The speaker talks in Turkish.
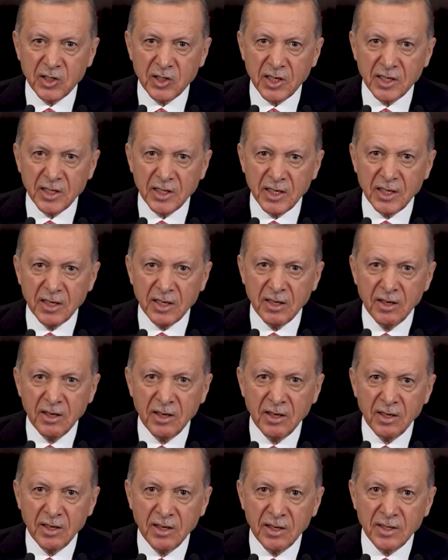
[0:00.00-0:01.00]
işlediği
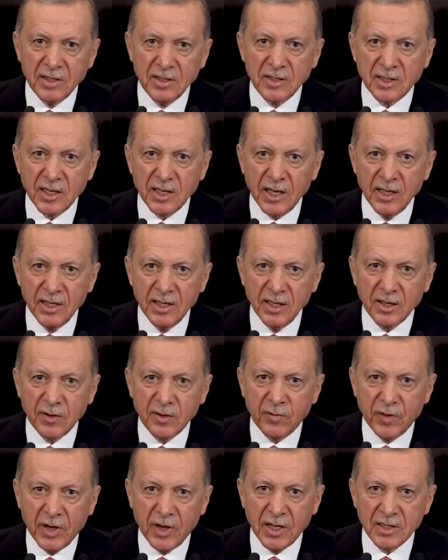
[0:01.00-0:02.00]

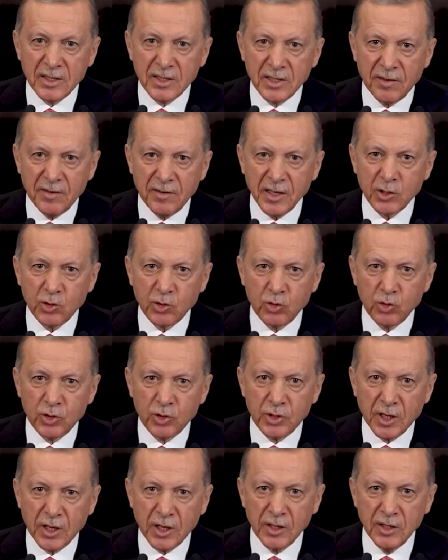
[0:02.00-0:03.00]
insanlık ve savaş
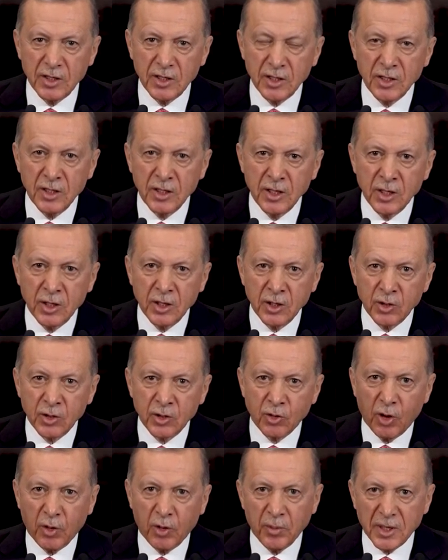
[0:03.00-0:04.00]
suçlarını
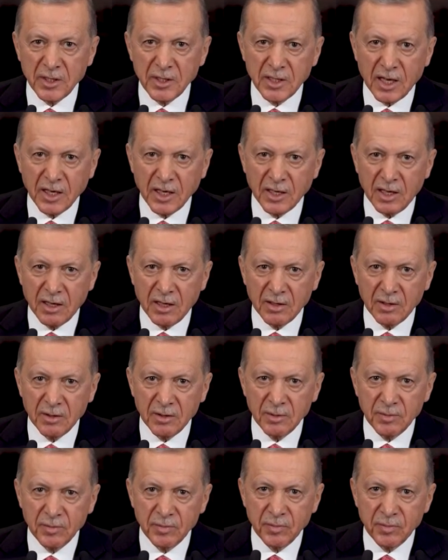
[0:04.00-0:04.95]
görmezden geldi.